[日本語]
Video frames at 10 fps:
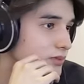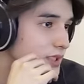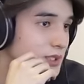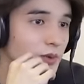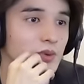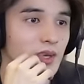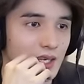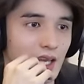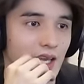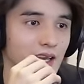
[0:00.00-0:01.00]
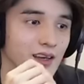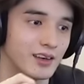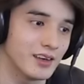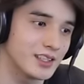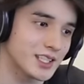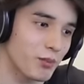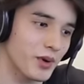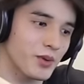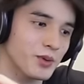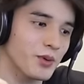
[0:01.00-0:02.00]
で、その時に、背
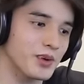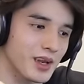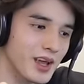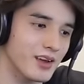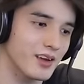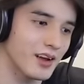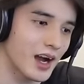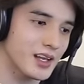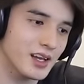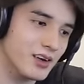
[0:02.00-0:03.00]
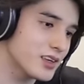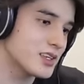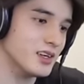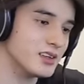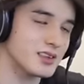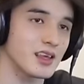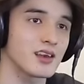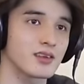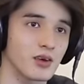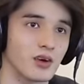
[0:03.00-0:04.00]
骨のところにね、針金をギュッて入
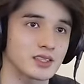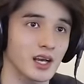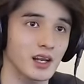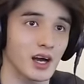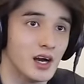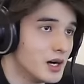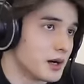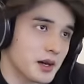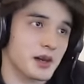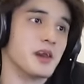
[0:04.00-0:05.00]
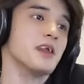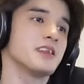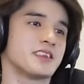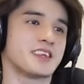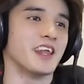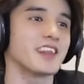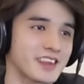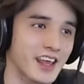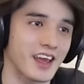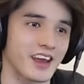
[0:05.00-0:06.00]
れると、魚が、ルルンってなっ
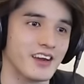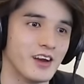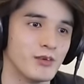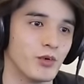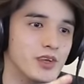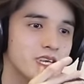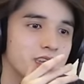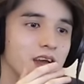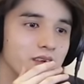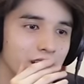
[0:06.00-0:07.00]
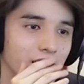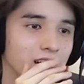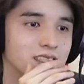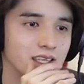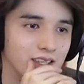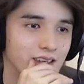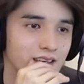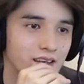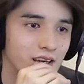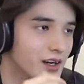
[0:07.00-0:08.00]
て、もう息絶えるわけ、完全に。
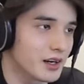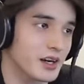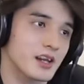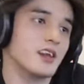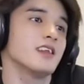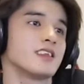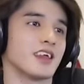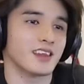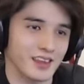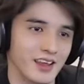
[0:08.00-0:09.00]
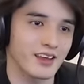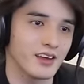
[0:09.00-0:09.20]
ルルンってなって。